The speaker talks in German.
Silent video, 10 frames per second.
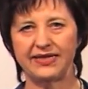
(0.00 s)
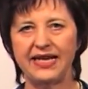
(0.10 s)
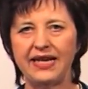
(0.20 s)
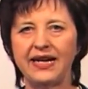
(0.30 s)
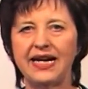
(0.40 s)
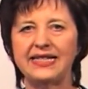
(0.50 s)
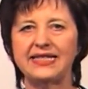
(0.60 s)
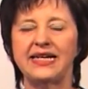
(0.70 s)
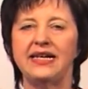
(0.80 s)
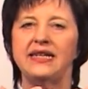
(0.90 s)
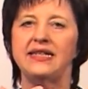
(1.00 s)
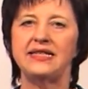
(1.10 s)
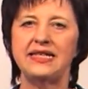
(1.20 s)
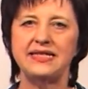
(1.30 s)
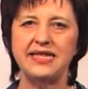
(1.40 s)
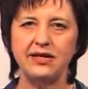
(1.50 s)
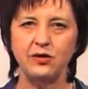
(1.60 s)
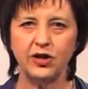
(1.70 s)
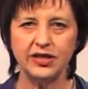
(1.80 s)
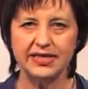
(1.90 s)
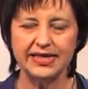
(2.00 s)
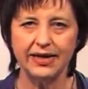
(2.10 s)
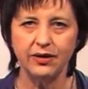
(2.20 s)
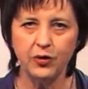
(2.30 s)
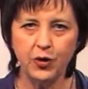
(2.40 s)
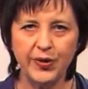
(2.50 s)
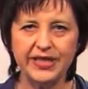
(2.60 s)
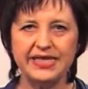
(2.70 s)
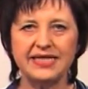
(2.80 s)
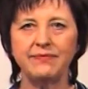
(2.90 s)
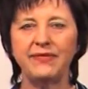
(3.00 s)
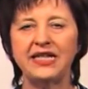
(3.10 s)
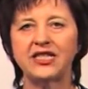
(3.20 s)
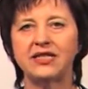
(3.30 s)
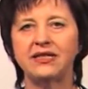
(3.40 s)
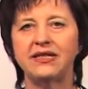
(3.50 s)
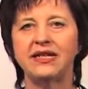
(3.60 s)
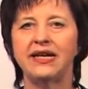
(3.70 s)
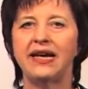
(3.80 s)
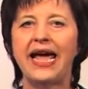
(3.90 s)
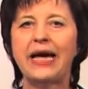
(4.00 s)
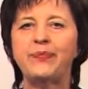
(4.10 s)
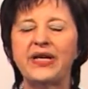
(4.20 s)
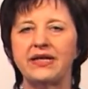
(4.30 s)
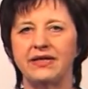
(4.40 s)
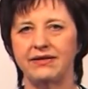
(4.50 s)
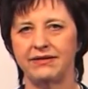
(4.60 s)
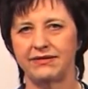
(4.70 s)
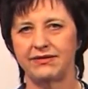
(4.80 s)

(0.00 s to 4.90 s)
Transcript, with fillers: Segen heißt den Segen Gottes über diesen Menschen erbitten